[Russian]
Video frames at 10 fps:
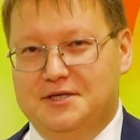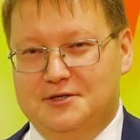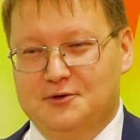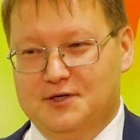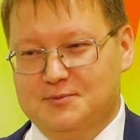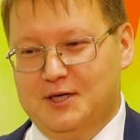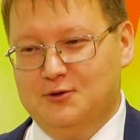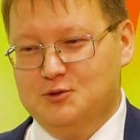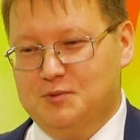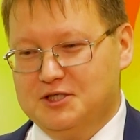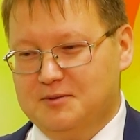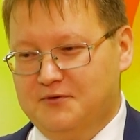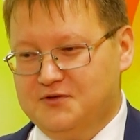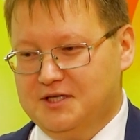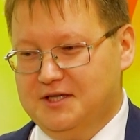дети у вас были успешными
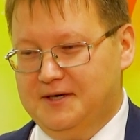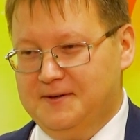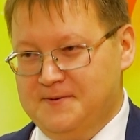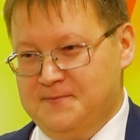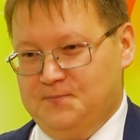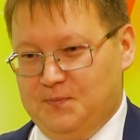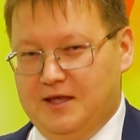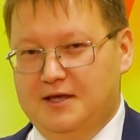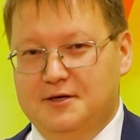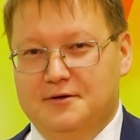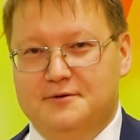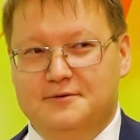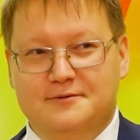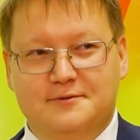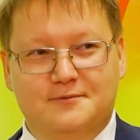всегда. И
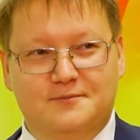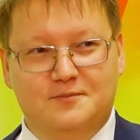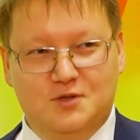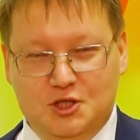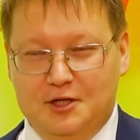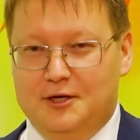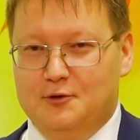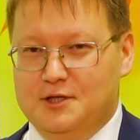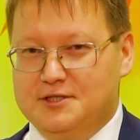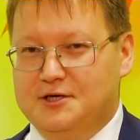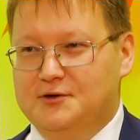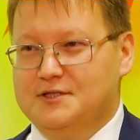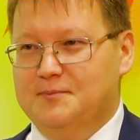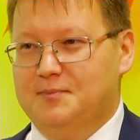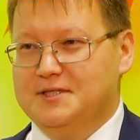желаю
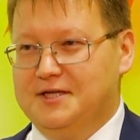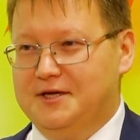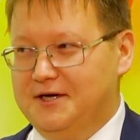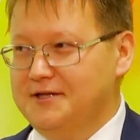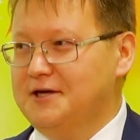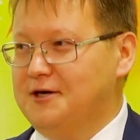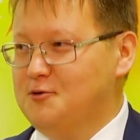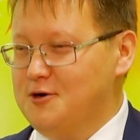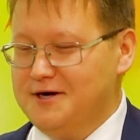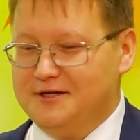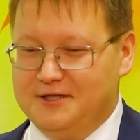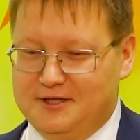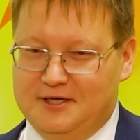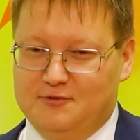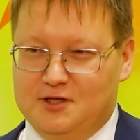достается постоянно, регулярно
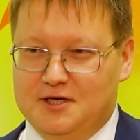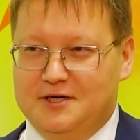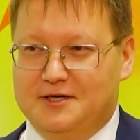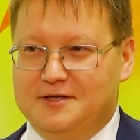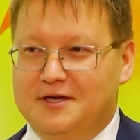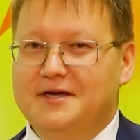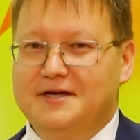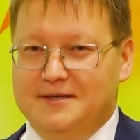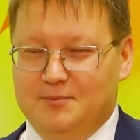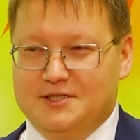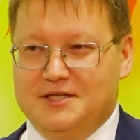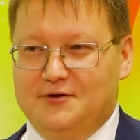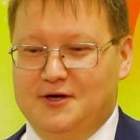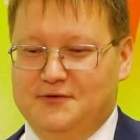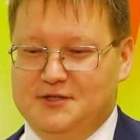таких вот наград.
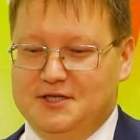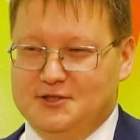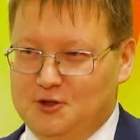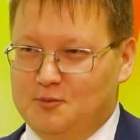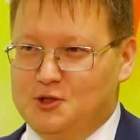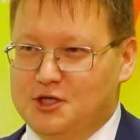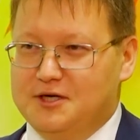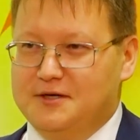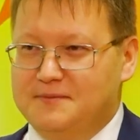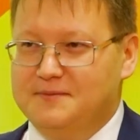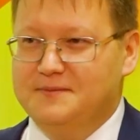Поздравляю всех с Днем Учителя!